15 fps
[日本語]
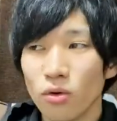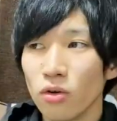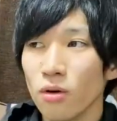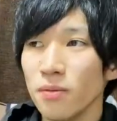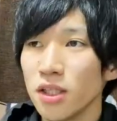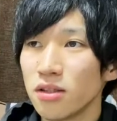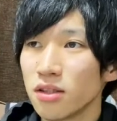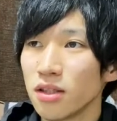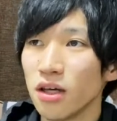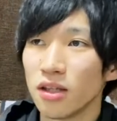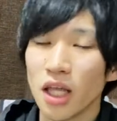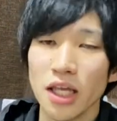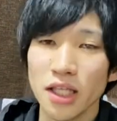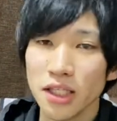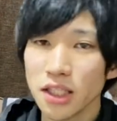この3つ、
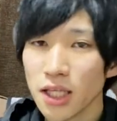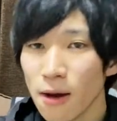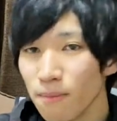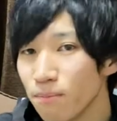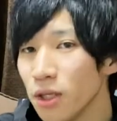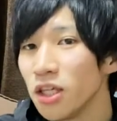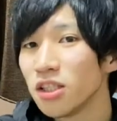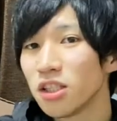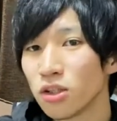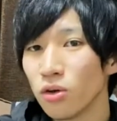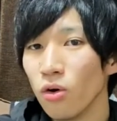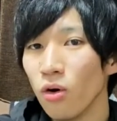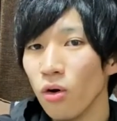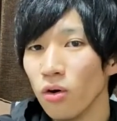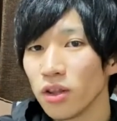てっちゃんピーチ
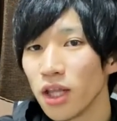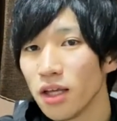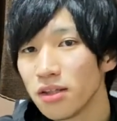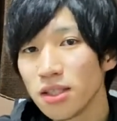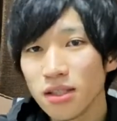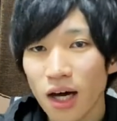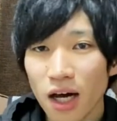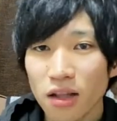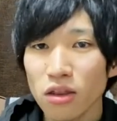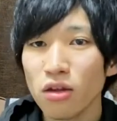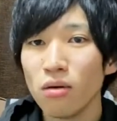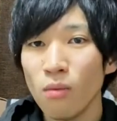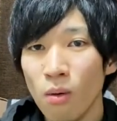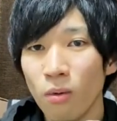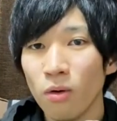と鉄も
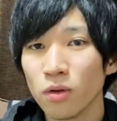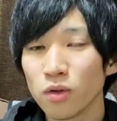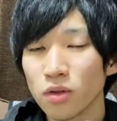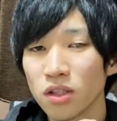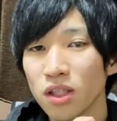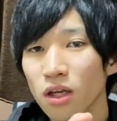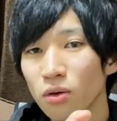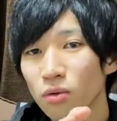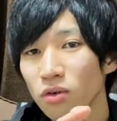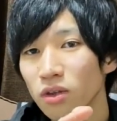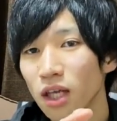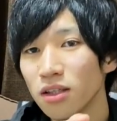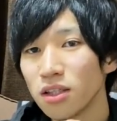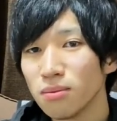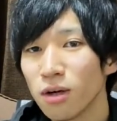も、そしてこの
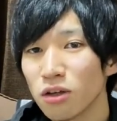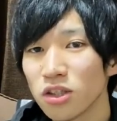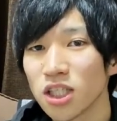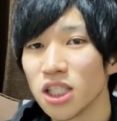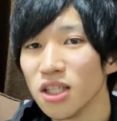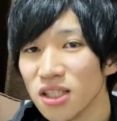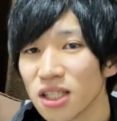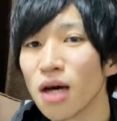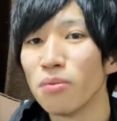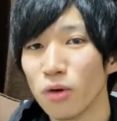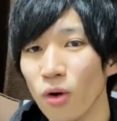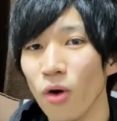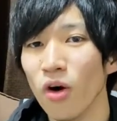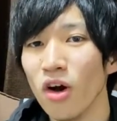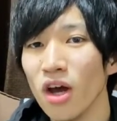鉄丸しり三
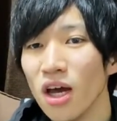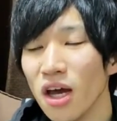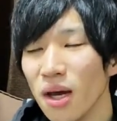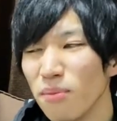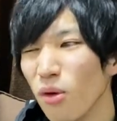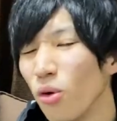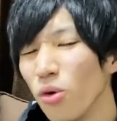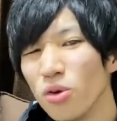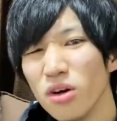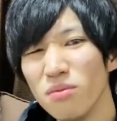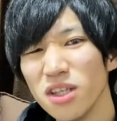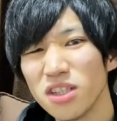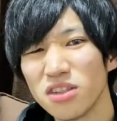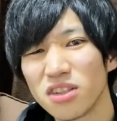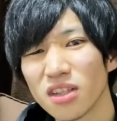郎、この
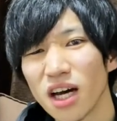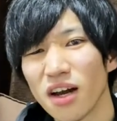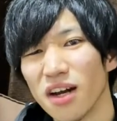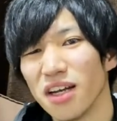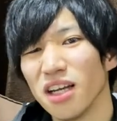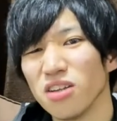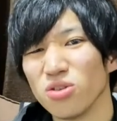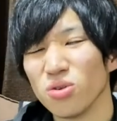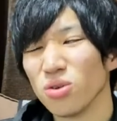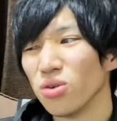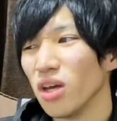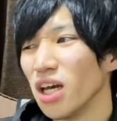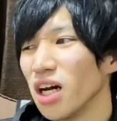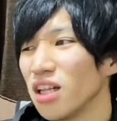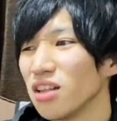3つからね、ちょっと
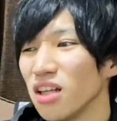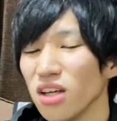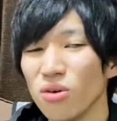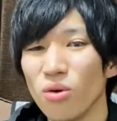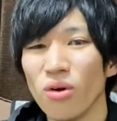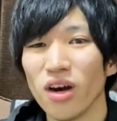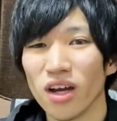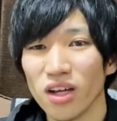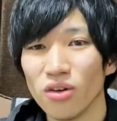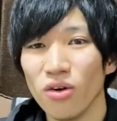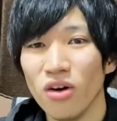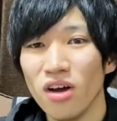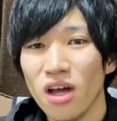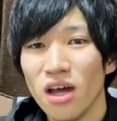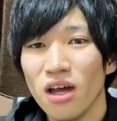選んでいこうかなと。
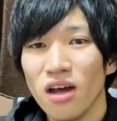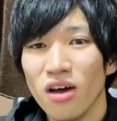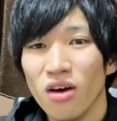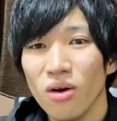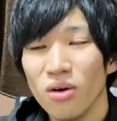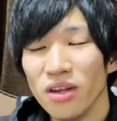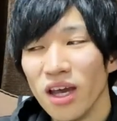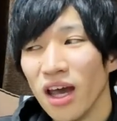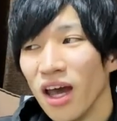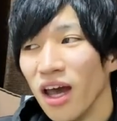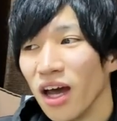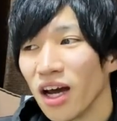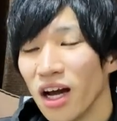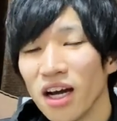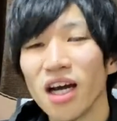
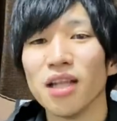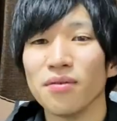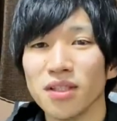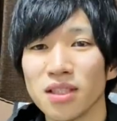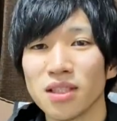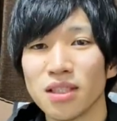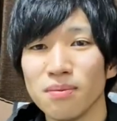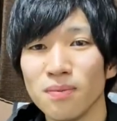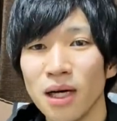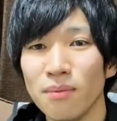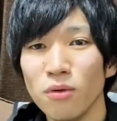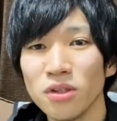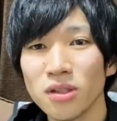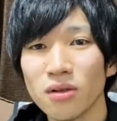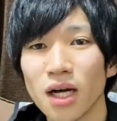ね、考えてます。まあ、
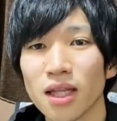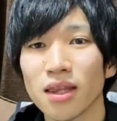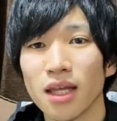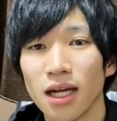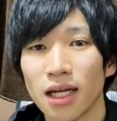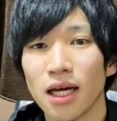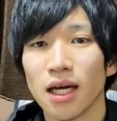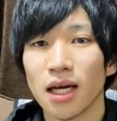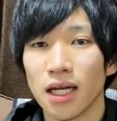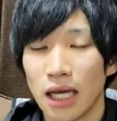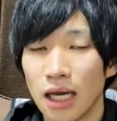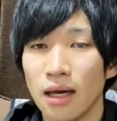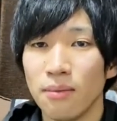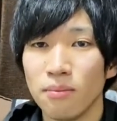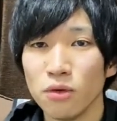もしよかったらなんか
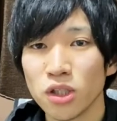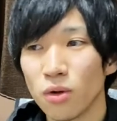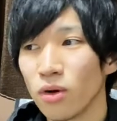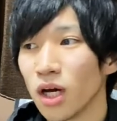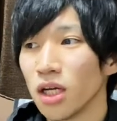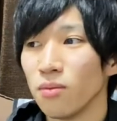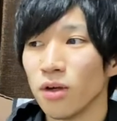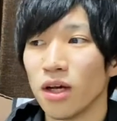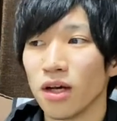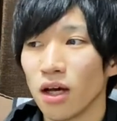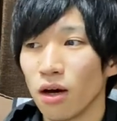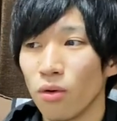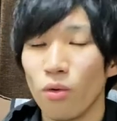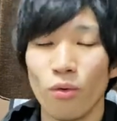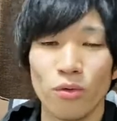ね、もし他にもなん
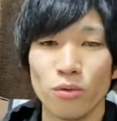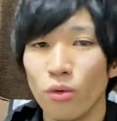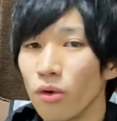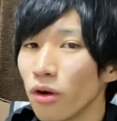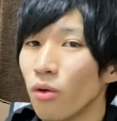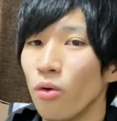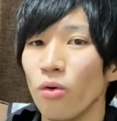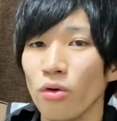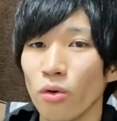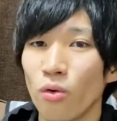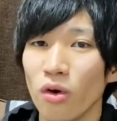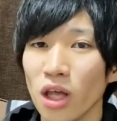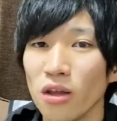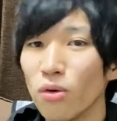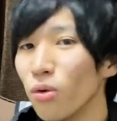か、こ俺これ、
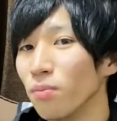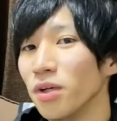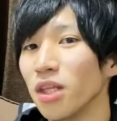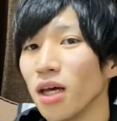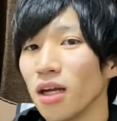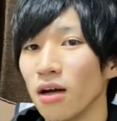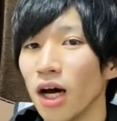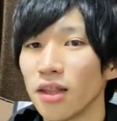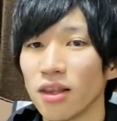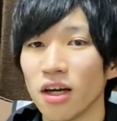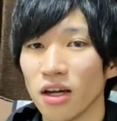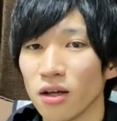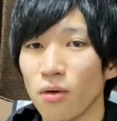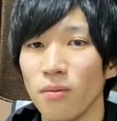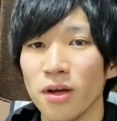これどうみたいなのあった
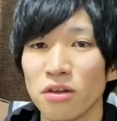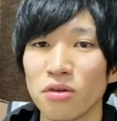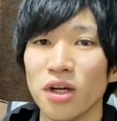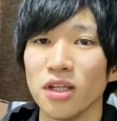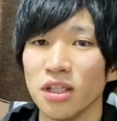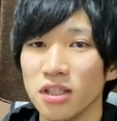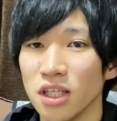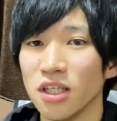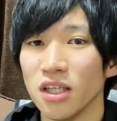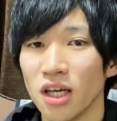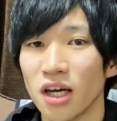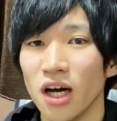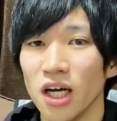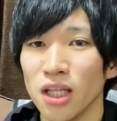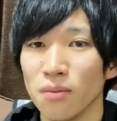らね、コメント欄にぜひね、
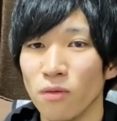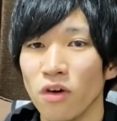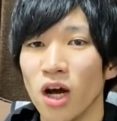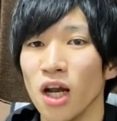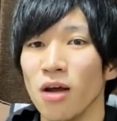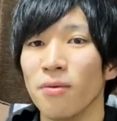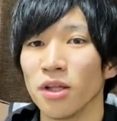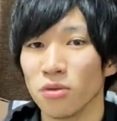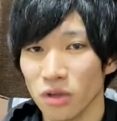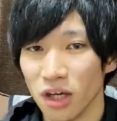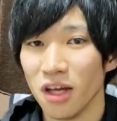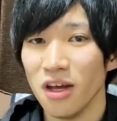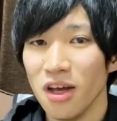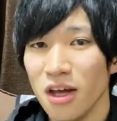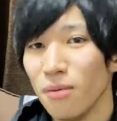書いてもらえればと
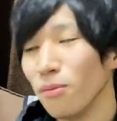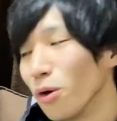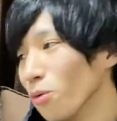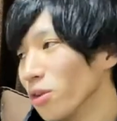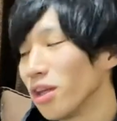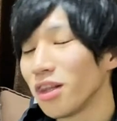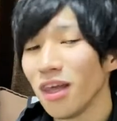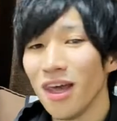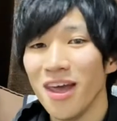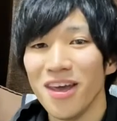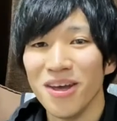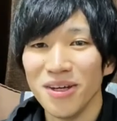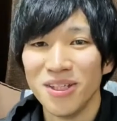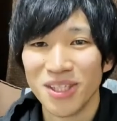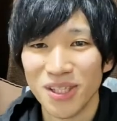ね。まあ、こんな低員
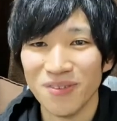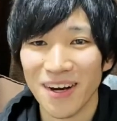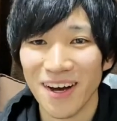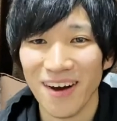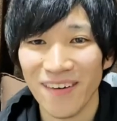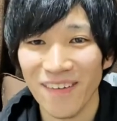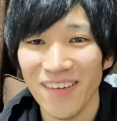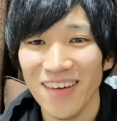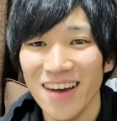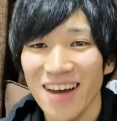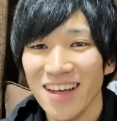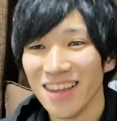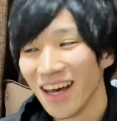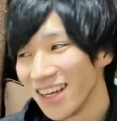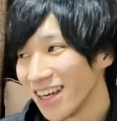一番がこ
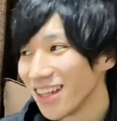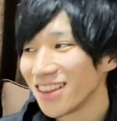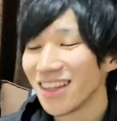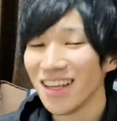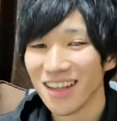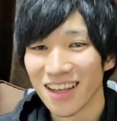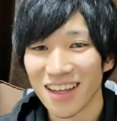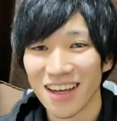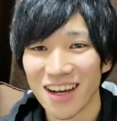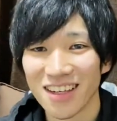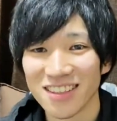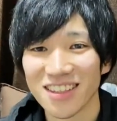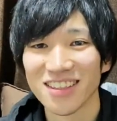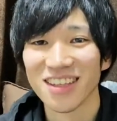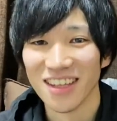何やってんだって
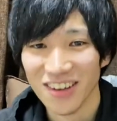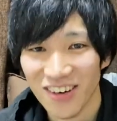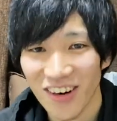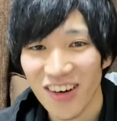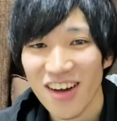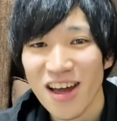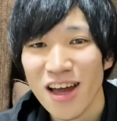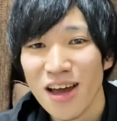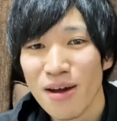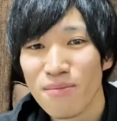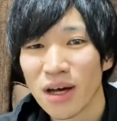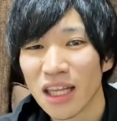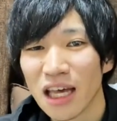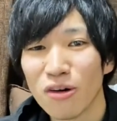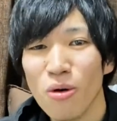話ですけど、
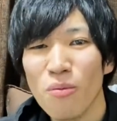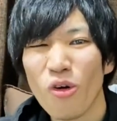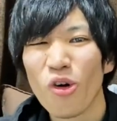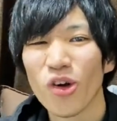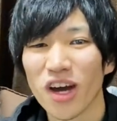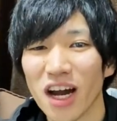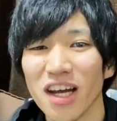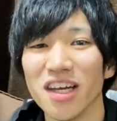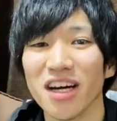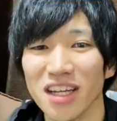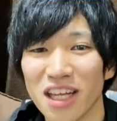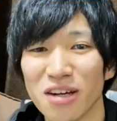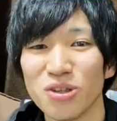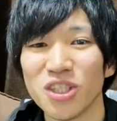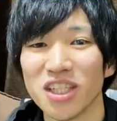まあ、おもろいからいいか
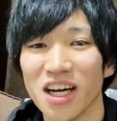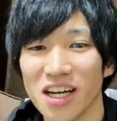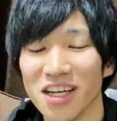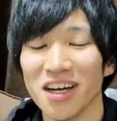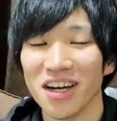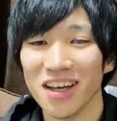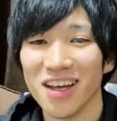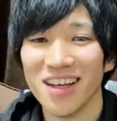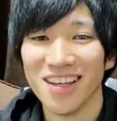な、楽しいからいいかな。